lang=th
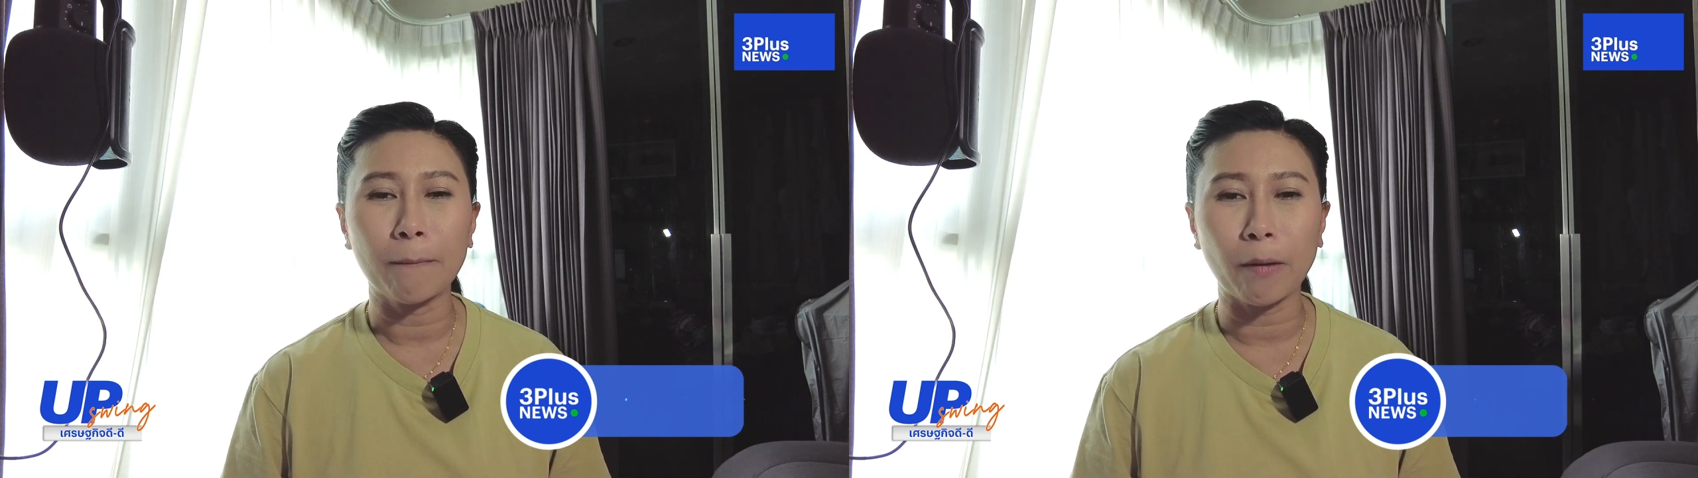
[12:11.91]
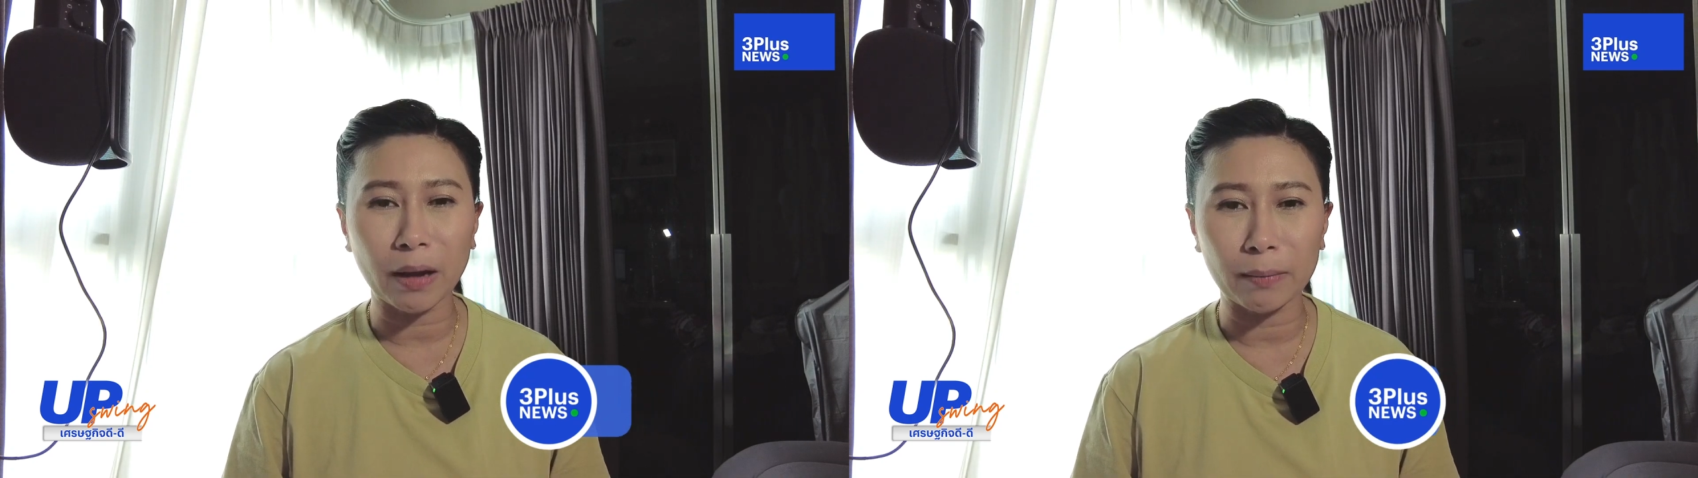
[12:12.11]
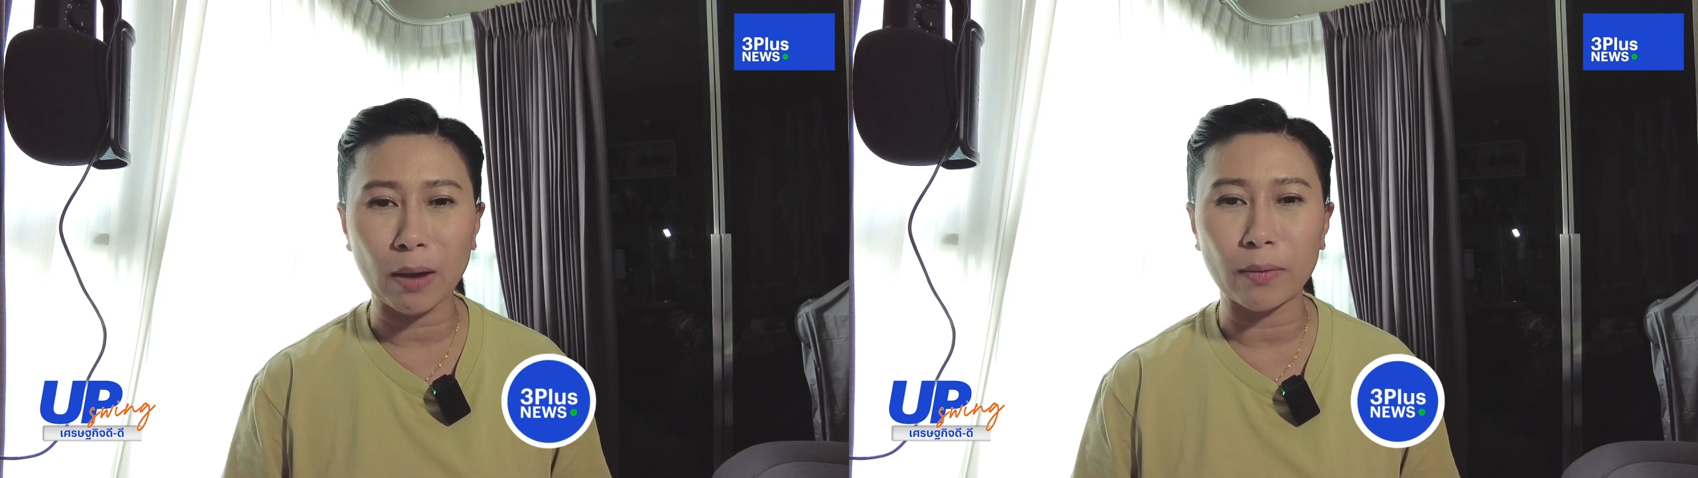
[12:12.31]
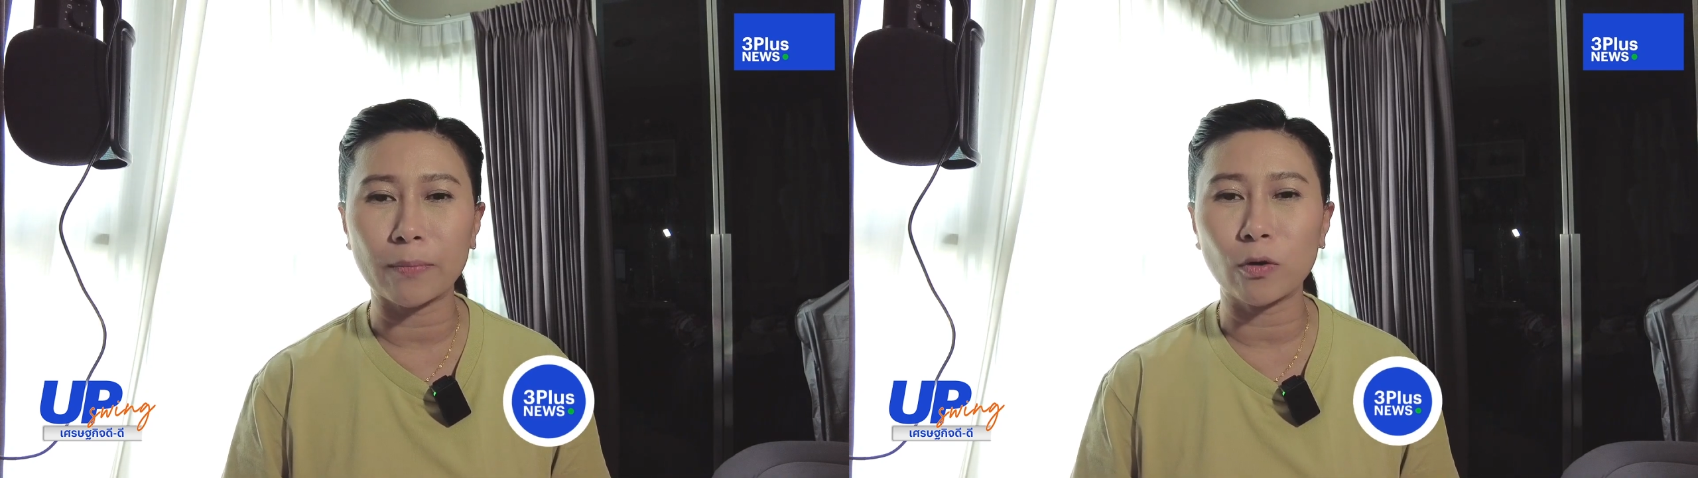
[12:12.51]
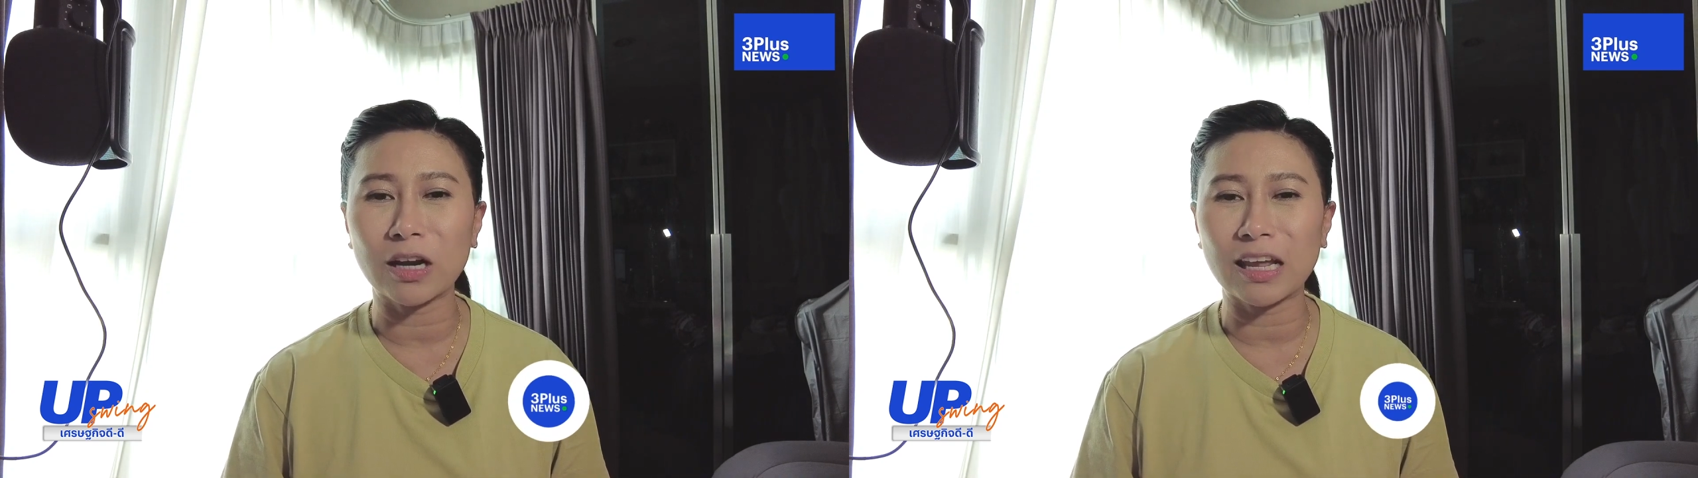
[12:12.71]
พบกันใหม่วัน
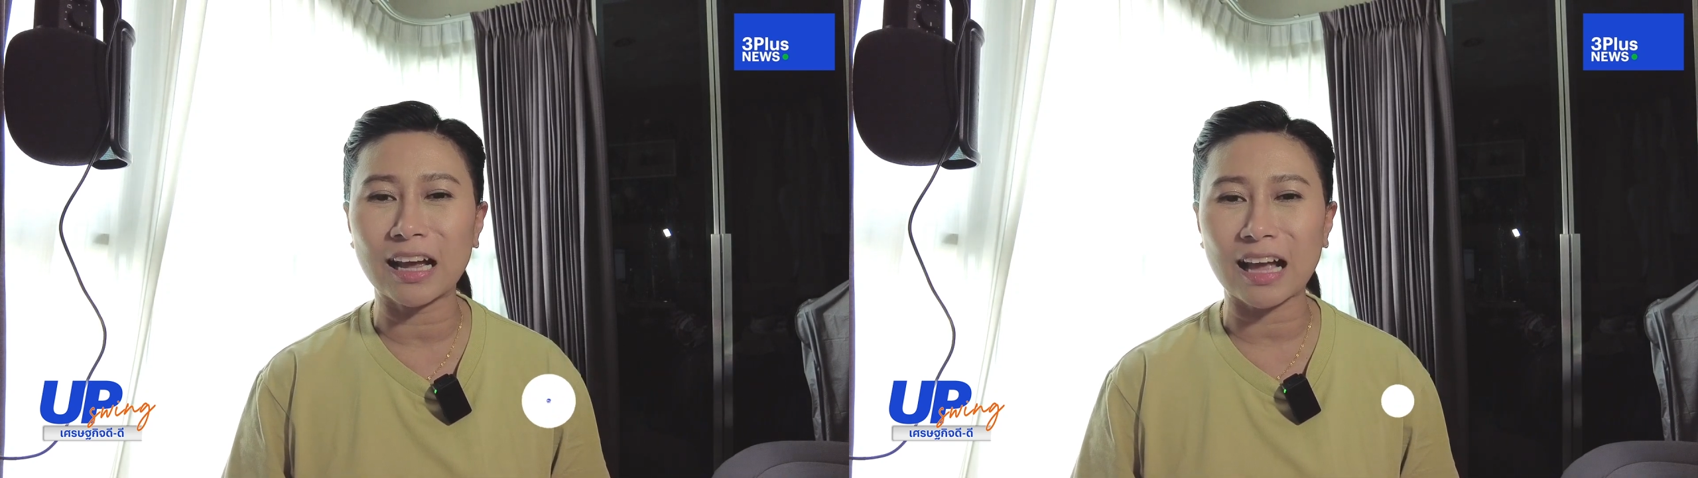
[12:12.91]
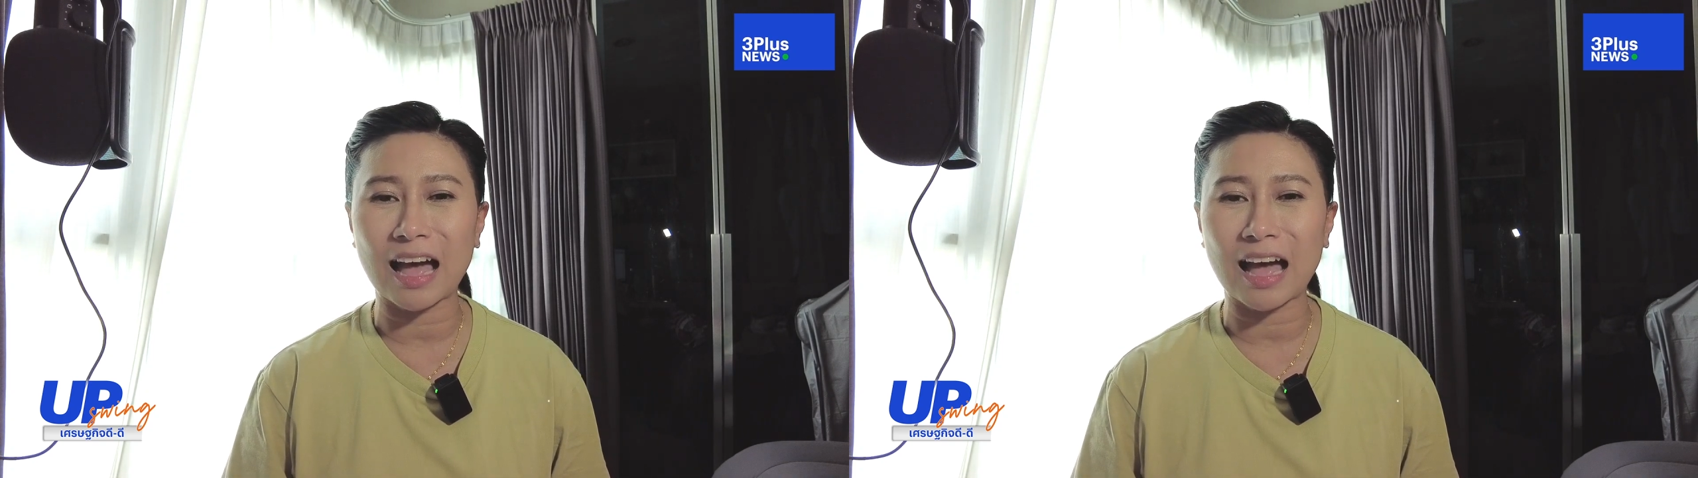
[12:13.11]
พรุ่งนี้นะ